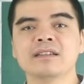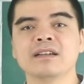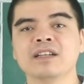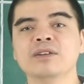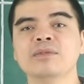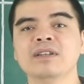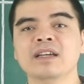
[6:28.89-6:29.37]
tường
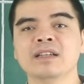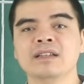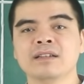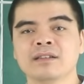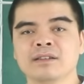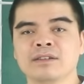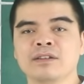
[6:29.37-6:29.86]
lưu niên
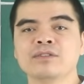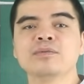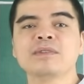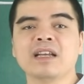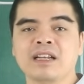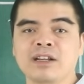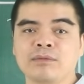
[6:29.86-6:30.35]
nó giúp
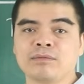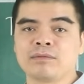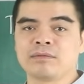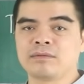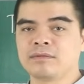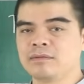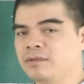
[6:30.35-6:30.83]
tài
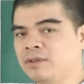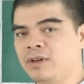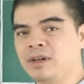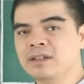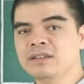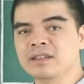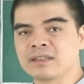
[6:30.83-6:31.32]
lộc
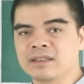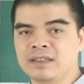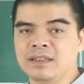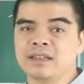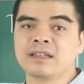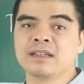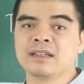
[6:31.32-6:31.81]
nó được gì
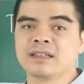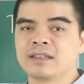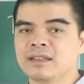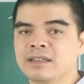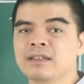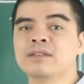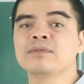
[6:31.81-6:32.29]

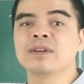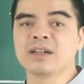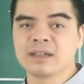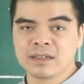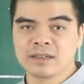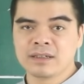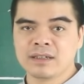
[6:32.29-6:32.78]
thịnh vượng
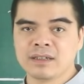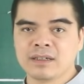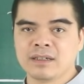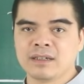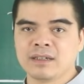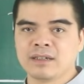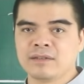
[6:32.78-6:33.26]
hơn
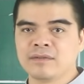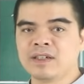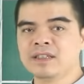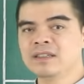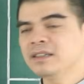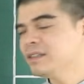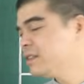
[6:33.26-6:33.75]

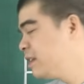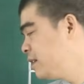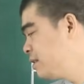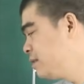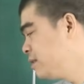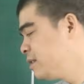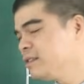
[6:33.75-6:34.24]
với những
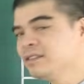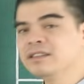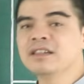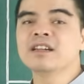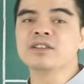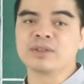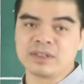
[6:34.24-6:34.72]

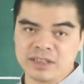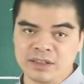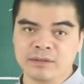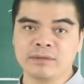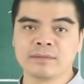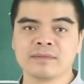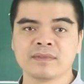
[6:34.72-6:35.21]
những người tuổi
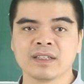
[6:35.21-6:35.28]
Sửu.